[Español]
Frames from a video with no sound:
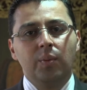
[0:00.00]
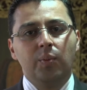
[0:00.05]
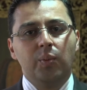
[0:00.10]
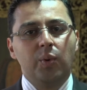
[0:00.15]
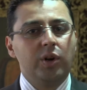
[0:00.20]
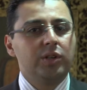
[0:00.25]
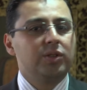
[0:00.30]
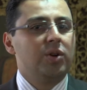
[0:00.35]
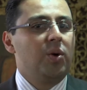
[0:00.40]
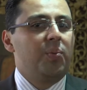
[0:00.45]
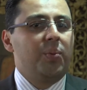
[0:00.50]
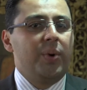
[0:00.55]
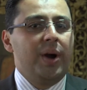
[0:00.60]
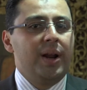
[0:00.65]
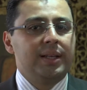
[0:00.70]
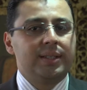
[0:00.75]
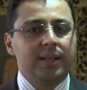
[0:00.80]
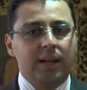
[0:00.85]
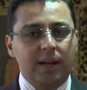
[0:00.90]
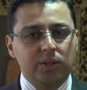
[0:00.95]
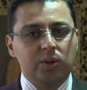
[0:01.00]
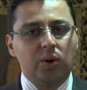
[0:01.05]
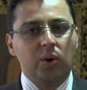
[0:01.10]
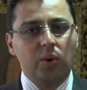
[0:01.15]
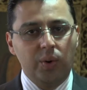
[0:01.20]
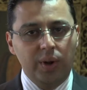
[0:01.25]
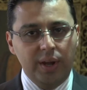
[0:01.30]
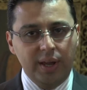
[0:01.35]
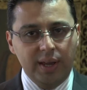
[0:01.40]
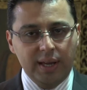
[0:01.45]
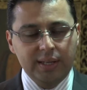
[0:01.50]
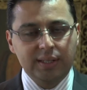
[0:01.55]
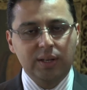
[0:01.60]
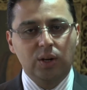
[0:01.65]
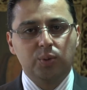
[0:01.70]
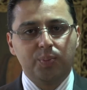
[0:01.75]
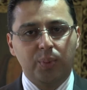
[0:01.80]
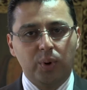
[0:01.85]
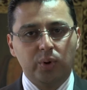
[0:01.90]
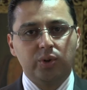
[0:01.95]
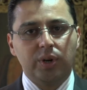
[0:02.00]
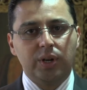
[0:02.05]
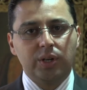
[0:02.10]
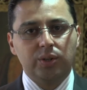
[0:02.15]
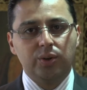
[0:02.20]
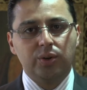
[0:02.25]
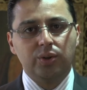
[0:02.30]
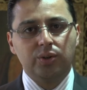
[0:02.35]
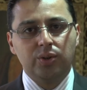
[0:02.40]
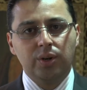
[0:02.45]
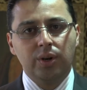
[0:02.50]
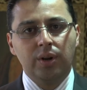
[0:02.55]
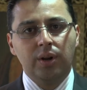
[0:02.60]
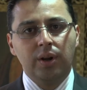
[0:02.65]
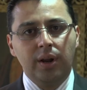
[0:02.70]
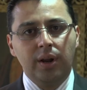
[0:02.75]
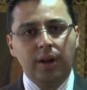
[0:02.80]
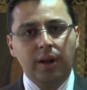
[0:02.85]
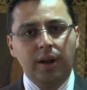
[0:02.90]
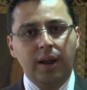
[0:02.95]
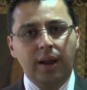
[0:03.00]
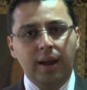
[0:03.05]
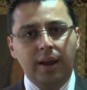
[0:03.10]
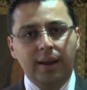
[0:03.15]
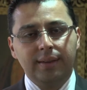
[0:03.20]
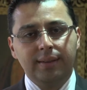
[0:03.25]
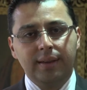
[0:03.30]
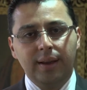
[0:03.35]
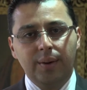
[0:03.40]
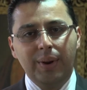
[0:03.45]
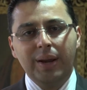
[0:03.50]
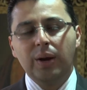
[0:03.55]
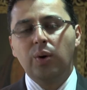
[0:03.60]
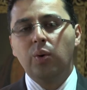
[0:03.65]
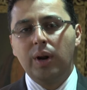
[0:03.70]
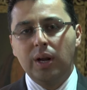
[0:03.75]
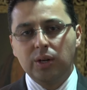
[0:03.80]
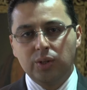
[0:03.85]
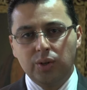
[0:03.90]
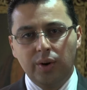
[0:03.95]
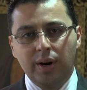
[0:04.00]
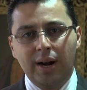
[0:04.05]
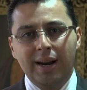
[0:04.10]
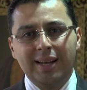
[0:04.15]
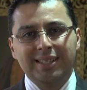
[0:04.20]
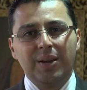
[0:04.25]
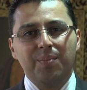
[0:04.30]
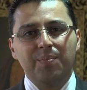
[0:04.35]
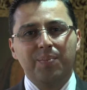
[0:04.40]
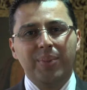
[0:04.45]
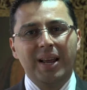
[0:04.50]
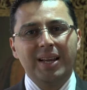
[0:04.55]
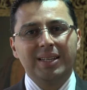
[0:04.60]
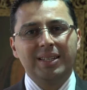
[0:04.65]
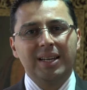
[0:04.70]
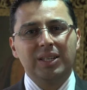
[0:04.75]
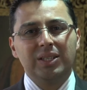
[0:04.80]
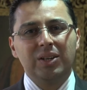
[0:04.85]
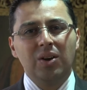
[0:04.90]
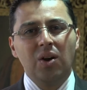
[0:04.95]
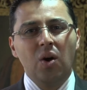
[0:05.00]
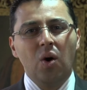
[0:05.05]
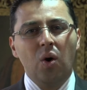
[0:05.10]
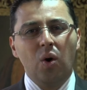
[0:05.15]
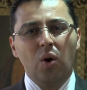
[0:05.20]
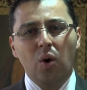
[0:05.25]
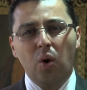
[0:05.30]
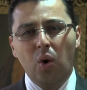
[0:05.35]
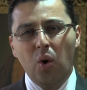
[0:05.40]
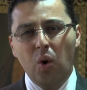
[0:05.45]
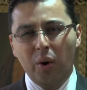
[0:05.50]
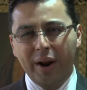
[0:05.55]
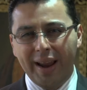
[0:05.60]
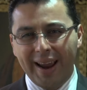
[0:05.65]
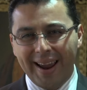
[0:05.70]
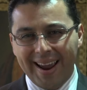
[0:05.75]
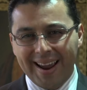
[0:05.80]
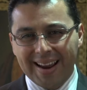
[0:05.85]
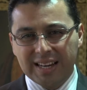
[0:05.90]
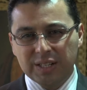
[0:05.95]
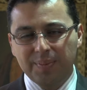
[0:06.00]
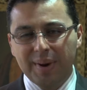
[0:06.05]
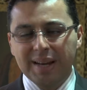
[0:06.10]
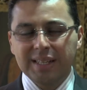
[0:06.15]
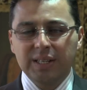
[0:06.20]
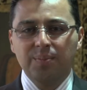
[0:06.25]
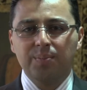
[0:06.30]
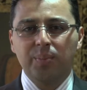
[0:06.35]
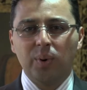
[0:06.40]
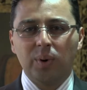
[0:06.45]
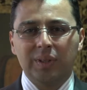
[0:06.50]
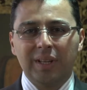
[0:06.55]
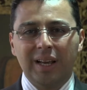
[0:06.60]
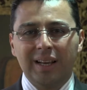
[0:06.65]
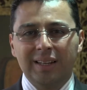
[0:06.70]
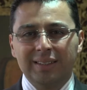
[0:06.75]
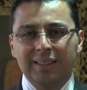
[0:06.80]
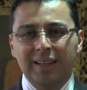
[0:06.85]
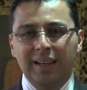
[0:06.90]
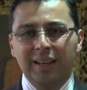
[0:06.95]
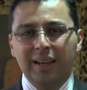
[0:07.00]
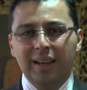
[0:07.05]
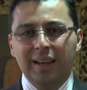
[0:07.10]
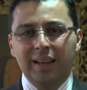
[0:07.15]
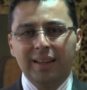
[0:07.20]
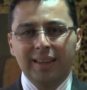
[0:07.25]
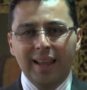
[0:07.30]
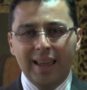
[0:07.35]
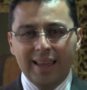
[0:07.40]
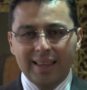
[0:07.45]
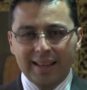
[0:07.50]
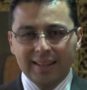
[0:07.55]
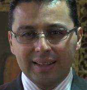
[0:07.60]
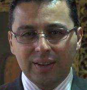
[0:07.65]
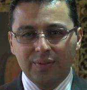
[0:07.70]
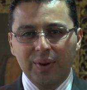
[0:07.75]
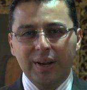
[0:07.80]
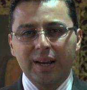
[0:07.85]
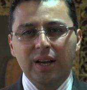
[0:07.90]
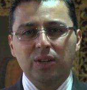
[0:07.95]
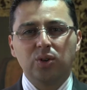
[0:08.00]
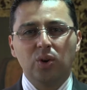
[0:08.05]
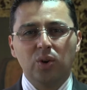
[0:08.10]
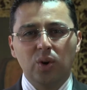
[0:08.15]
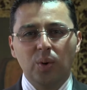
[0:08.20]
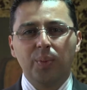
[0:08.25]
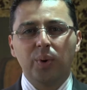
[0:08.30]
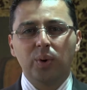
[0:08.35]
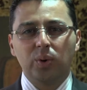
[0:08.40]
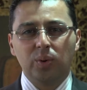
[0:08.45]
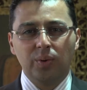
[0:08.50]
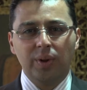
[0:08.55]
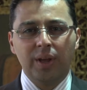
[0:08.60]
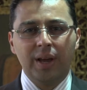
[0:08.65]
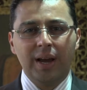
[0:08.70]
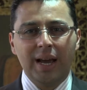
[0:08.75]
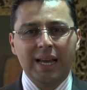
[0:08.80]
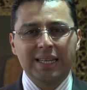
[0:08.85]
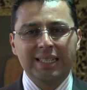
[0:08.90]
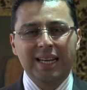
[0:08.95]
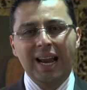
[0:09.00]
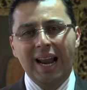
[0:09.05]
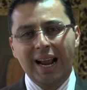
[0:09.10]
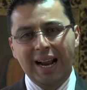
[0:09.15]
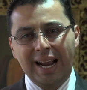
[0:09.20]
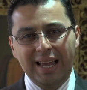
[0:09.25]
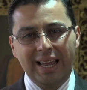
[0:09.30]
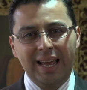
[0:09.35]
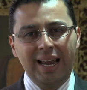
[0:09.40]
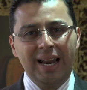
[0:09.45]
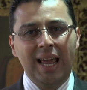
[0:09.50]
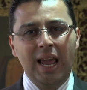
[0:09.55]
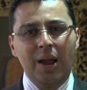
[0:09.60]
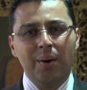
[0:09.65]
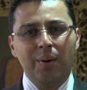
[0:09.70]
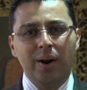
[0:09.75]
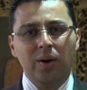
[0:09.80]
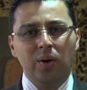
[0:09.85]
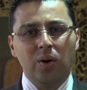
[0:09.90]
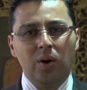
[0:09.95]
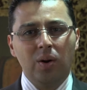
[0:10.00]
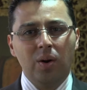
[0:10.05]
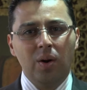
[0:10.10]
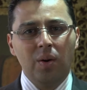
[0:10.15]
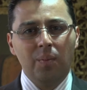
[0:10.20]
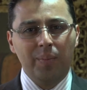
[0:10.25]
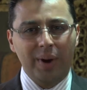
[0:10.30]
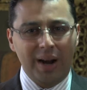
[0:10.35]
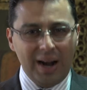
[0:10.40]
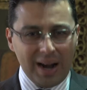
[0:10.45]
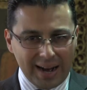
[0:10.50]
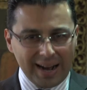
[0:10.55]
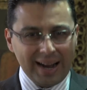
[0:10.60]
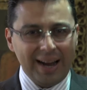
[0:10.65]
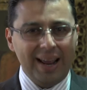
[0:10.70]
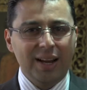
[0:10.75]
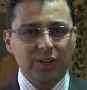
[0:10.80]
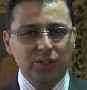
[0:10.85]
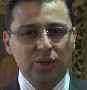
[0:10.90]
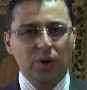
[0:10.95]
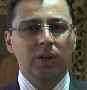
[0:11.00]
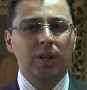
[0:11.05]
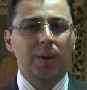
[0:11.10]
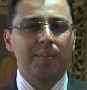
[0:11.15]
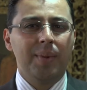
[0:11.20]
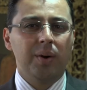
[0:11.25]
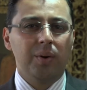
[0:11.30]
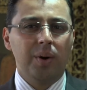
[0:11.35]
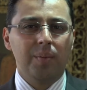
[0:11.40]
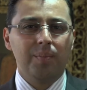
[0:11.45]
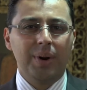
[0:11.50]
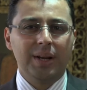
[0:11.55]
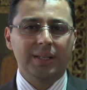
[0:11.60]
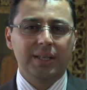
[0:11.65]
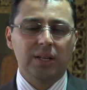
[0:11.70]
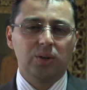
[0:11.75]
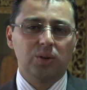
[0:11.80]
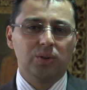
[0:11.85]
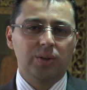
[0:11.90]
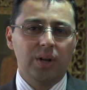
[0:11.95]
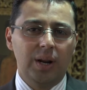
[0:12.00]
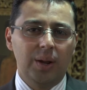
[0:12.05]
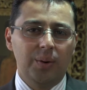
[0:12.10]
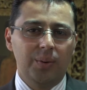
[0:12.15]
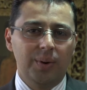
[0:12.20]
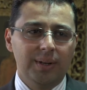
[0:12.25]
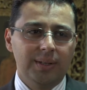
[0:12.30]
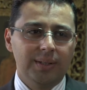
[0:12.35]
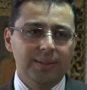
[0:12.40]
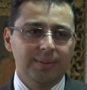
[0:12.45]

pues no pueden estar excluidas de los procesos eh, de vinculación a las empresas o lo que es más importante de identificación de oportunidades en la cadena de valor para la creación de microempresas sostenibles.